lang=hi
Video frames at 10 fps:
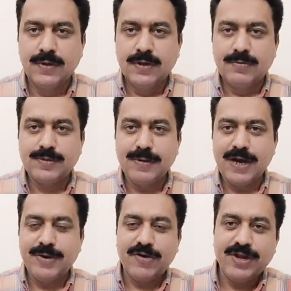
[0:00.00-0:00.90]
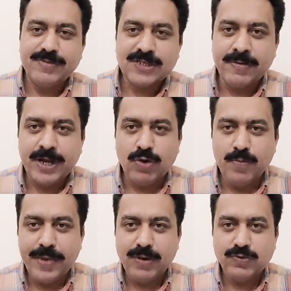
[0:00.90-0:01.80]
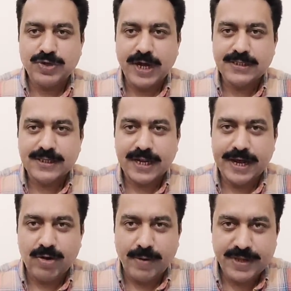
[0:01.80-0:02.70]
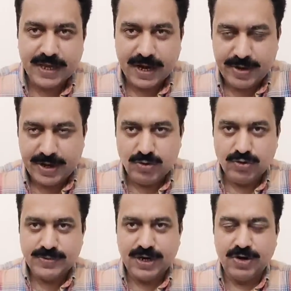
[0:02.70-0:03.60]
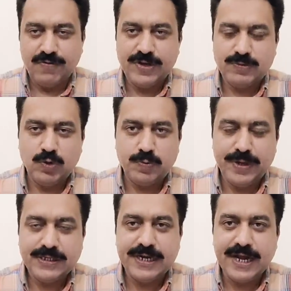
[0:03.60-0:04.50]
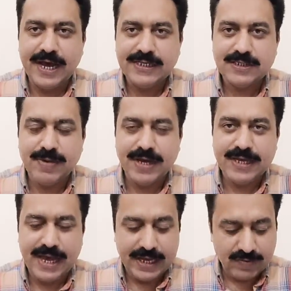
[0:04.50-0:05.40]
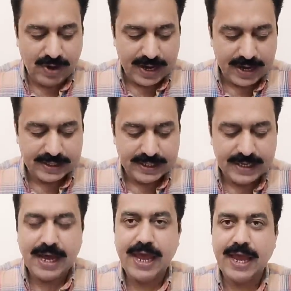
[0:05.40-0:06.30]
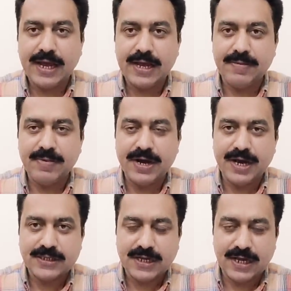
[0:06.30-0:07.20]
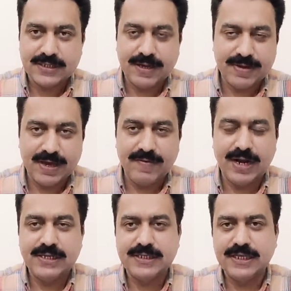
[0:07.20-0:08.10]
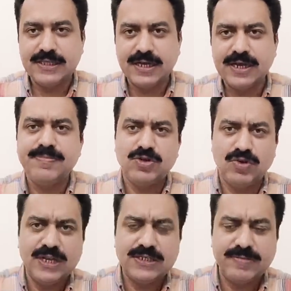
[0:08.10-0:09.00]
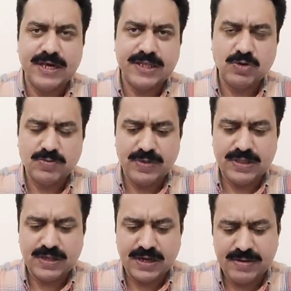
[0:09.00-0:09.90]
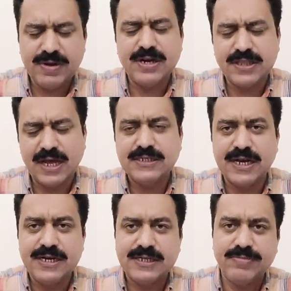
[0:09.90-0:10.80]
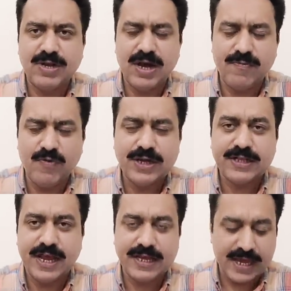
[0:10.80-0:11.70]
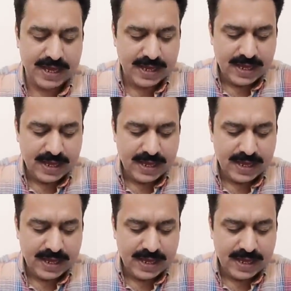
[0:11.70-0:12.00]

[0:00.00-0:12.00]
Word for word: बिस्मिल्लाम असलम मैं हूं शाहिद सकलैन और आप देख रहे हैं मेरा यूट्यूब चैनल और फेसबुक पेज 28 मई है इतवार का दिन है एंकर इमरान रियाज खान साहब के हवाले से तकरीबन जो अगली समात है उसमें तकरीबन 48 घंटे से भी कम वक्त रह गया है